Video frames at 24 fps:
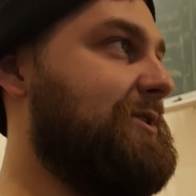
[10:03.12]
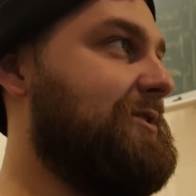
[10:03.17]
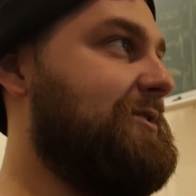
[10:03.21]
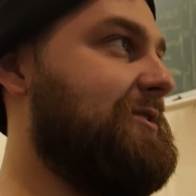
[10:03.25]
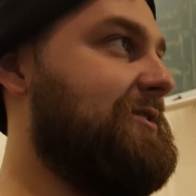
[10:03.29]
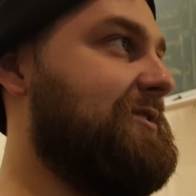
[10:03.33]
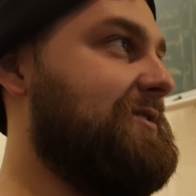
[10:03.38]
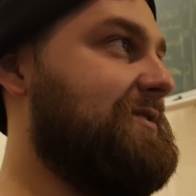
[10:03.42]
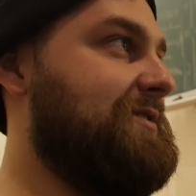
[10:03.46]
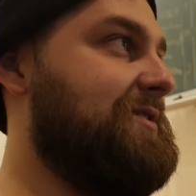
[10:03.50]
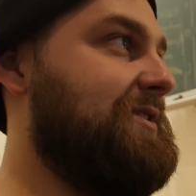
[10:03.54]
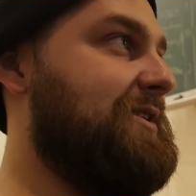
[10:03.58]
пять
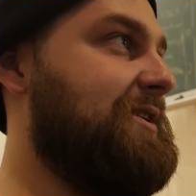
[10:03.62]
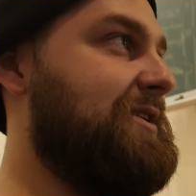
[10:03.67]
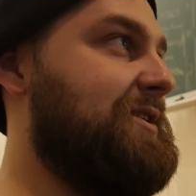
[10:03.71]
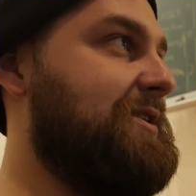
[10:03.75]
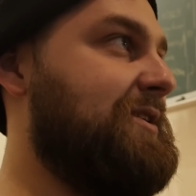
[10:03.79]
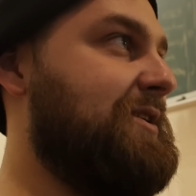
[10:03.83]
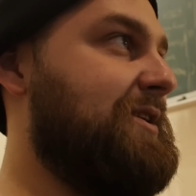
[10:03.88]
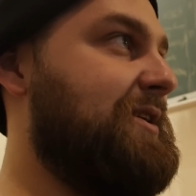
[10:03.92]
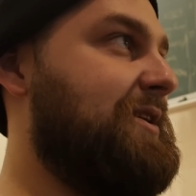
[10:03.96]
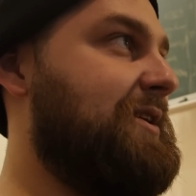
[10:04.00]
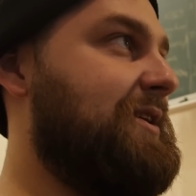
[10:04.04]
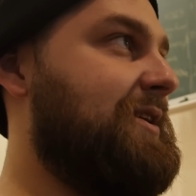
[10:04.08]
раз в
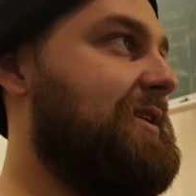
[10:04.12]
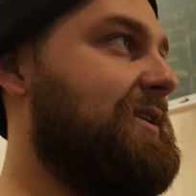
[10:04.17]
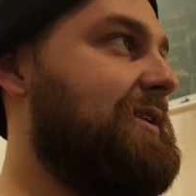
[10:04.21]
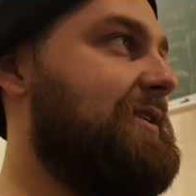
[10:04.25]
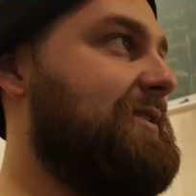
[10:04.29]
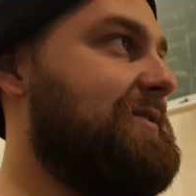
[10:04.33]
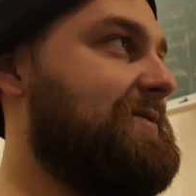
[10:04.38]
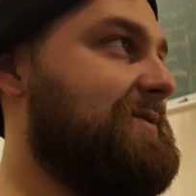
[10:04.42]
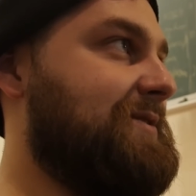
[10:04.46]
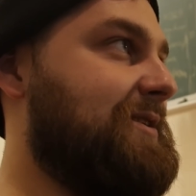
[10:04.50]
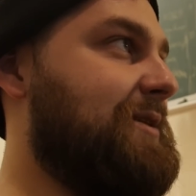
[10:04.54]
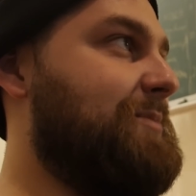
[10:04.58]
день.
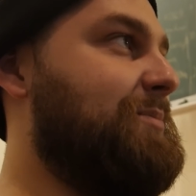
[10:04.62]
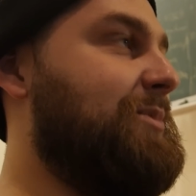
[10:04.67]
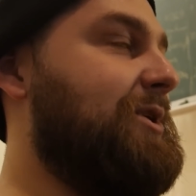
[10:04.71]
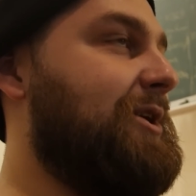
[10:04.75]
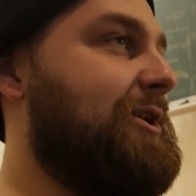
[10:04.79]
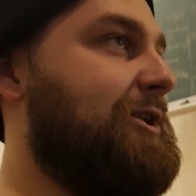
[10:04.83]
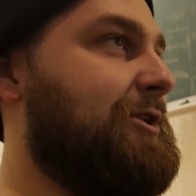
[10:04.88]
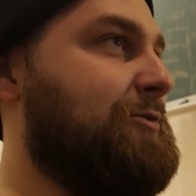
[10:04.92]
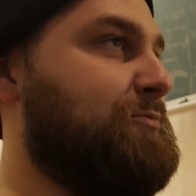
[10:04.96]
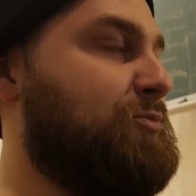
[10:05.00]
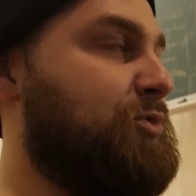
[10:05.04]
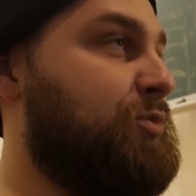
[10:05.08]

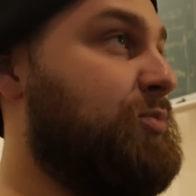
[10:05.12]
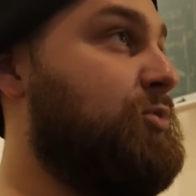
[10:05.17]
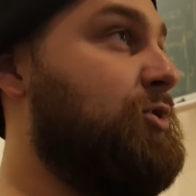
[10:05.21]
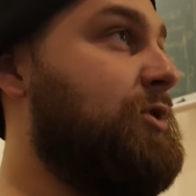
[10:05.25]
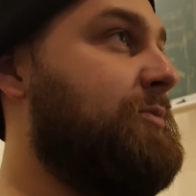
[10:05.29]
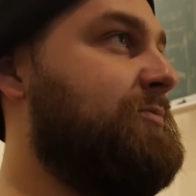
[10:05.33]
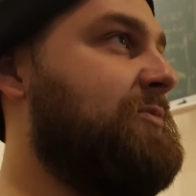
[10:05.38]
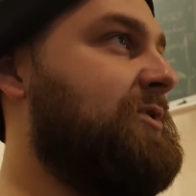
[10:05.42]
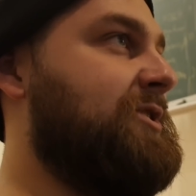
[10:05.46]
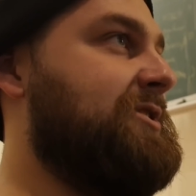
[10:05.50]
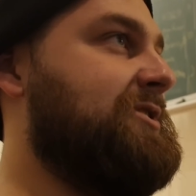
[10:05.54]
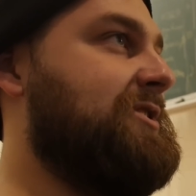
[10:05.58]
Стабильно. Мы
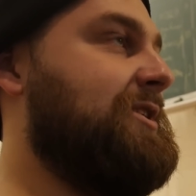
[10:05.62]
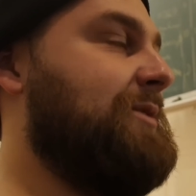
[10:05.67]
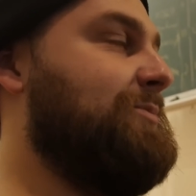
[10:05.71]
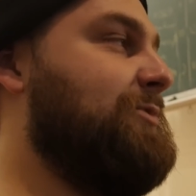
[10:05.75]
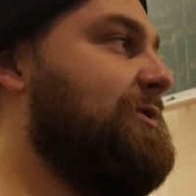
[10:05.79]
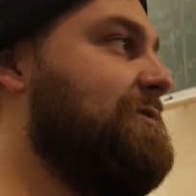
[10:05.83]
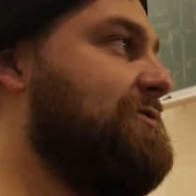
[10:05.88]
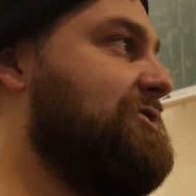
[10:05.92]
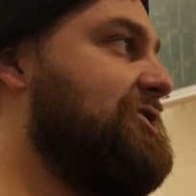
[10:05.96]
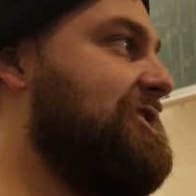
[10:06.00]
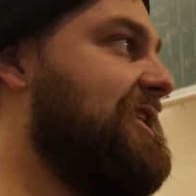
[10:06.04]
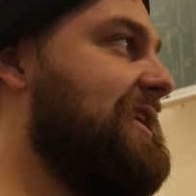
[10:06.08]
будем э, с
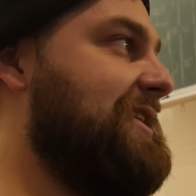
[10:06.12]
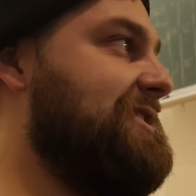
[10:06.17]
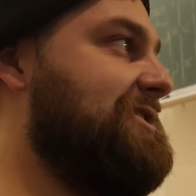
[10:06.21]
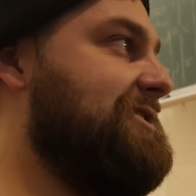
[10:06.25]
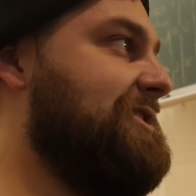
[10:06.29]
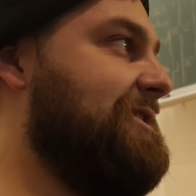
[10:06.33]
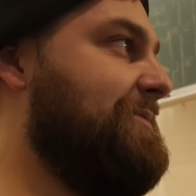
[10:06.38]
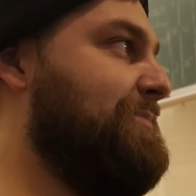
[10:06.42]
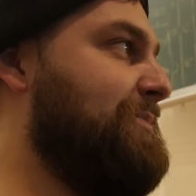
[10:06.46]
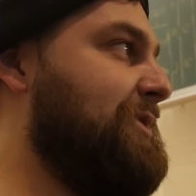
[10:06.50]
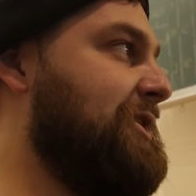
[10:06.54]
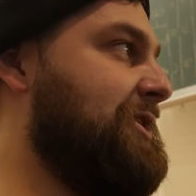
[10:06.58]
тобой в
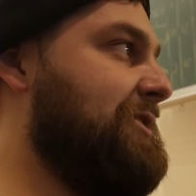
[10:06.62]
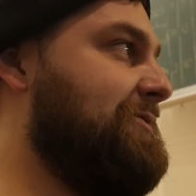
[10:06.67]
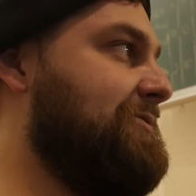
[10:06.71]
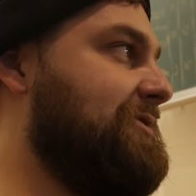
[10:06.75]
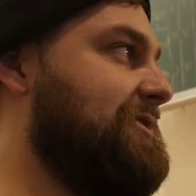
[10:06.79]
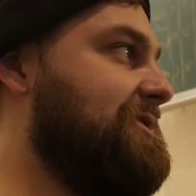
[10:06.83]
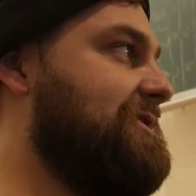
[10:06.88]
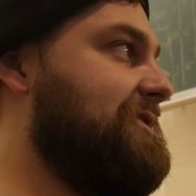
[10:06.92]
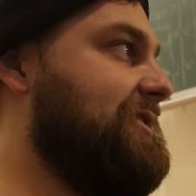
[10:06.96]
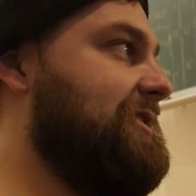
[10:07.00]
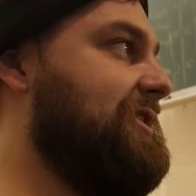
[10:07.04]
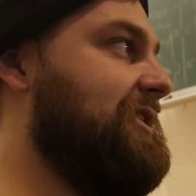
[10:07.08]
чате
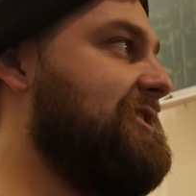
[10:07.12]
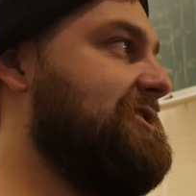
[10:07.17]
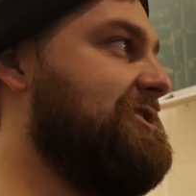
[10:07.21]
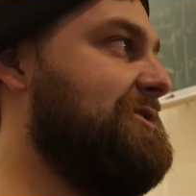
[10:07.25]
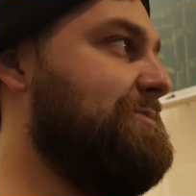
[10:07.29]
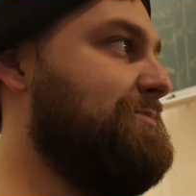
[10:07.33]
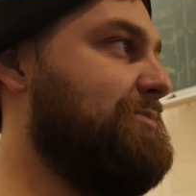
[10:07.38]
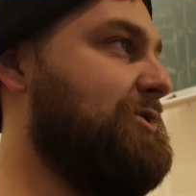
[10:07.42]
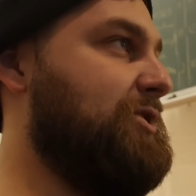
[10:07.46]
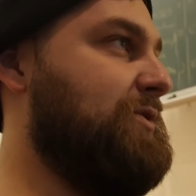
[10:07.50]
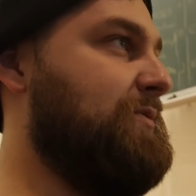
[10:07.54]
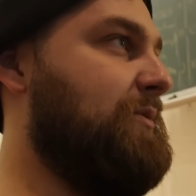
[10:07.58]
обмениваться
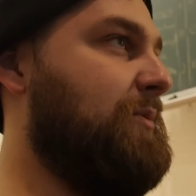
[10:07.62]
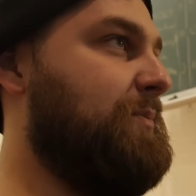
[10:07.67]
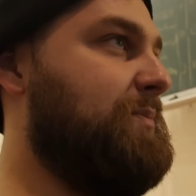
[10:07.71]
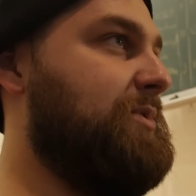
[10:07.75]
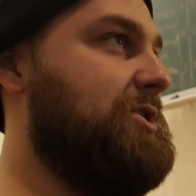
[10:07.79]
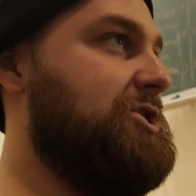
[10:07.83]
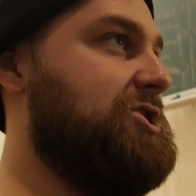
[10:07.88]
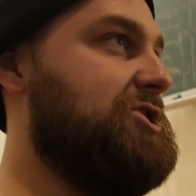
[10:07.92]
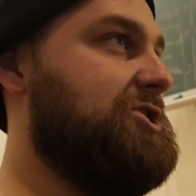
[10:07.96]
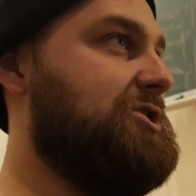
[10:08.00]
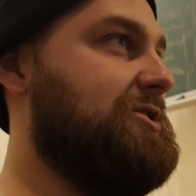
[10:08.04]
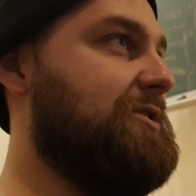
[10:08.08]
каждым приемом
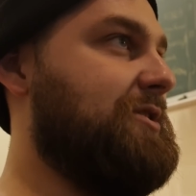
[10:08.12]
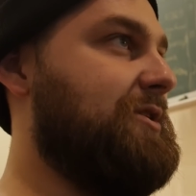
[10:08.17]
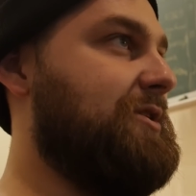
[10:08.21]
пищи.